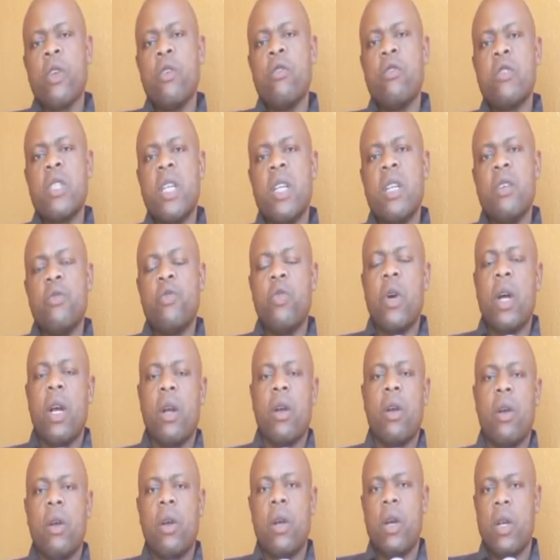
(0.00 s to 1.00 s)
Vous allez
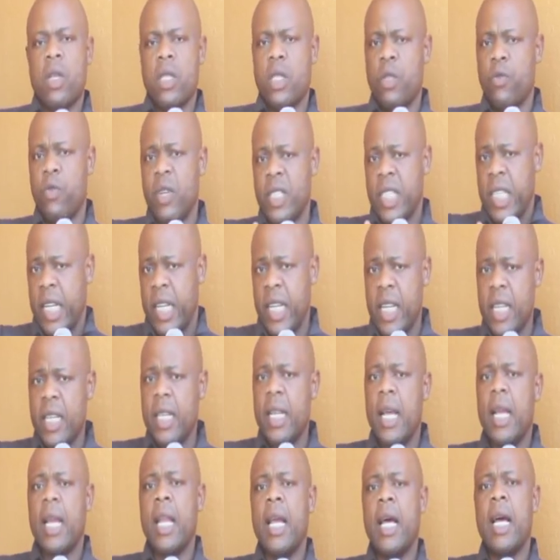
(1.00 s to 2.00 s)
voir, euh, je vois Jacqueline
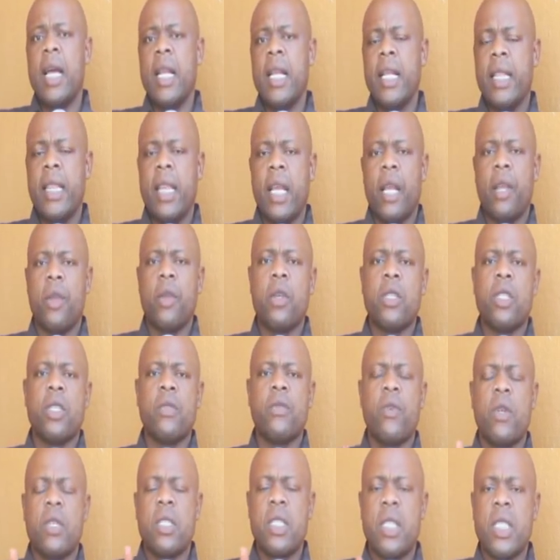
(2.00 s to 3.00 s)
Dalla à l'intérieur, je
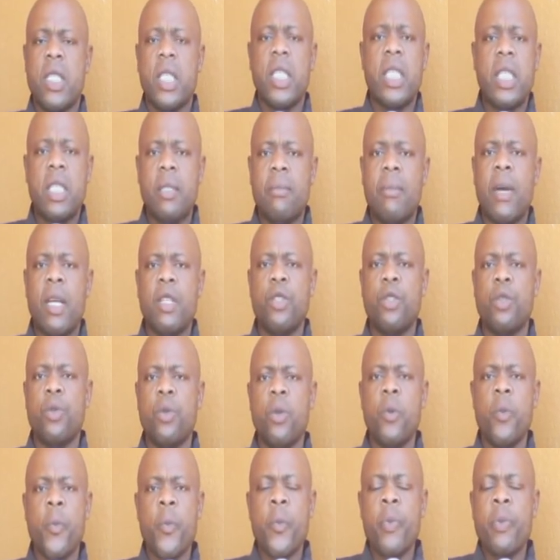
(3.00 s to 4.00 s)
vois aussi Ridi
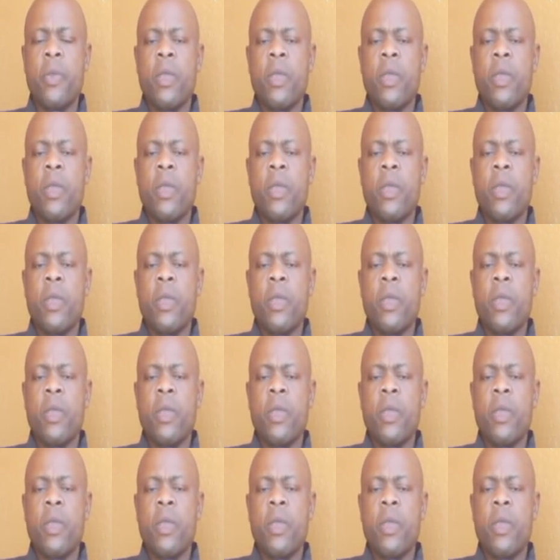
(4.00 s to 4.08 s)
Mandio.